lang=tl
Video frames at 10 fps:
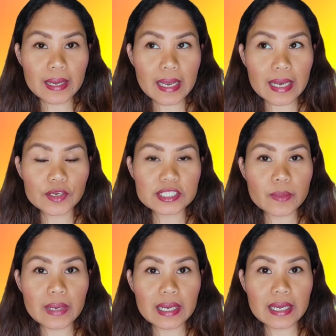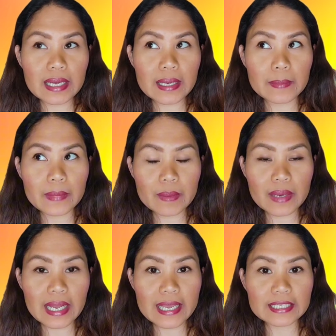lalo na sa mga may
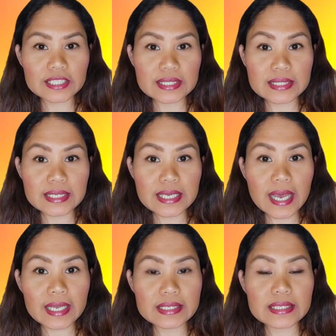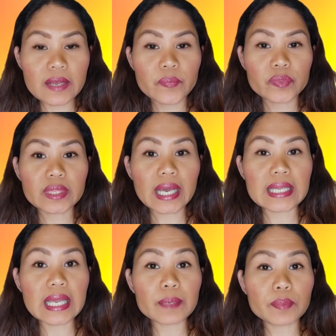mga agency guys,
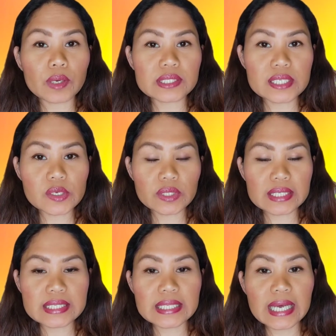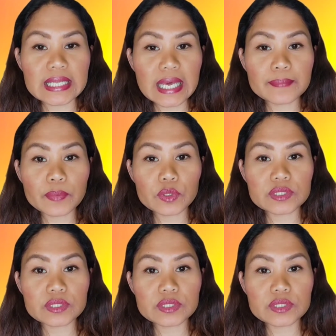nakalak po kasi yon kasi nakalaan po yon